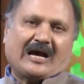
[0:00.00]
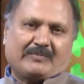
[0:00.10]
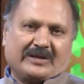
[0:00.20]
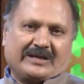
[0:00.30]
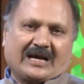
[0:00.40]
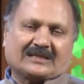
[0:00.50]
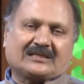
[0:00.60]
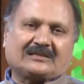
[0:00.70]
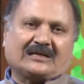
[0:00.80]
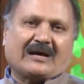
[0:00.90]
अपने
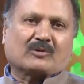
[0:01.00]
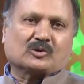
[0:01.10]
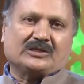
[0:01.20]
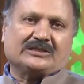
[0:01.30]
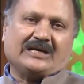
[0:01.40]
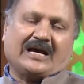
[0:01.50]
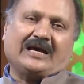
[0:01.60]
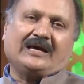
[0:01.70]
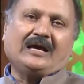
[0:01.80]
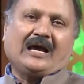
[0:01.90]
रियासत का नाम रोशन किया
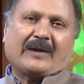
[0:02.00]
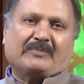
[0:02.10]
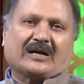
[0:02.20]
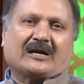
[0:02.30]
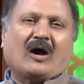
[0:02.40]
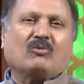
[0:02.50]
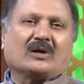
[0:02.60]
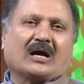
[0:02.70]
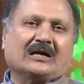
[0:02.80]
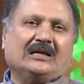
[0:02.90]
है अपने गांव
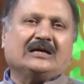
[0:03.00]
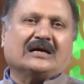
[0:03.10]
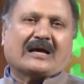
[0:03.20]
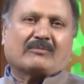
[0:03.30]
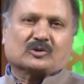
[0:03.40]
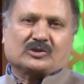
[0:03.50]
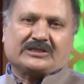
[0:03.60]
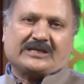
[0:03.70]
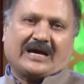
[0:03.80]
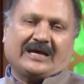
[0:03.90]
का गली का नाम रोशन
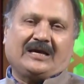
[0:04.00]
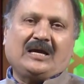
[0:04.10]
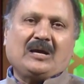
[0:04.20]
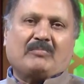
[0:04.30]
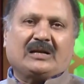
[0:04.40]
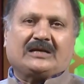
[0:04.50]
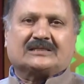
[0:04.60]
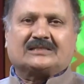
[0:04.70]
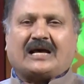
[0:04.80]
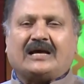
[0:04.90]
किया है बल्कि
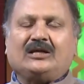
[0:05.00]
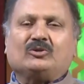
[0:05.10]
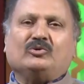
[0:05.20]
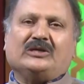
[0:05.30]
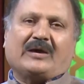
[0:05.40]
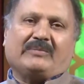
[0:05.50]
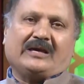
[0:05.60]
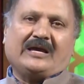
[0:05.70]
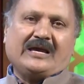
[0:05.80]
सारी दुनिया में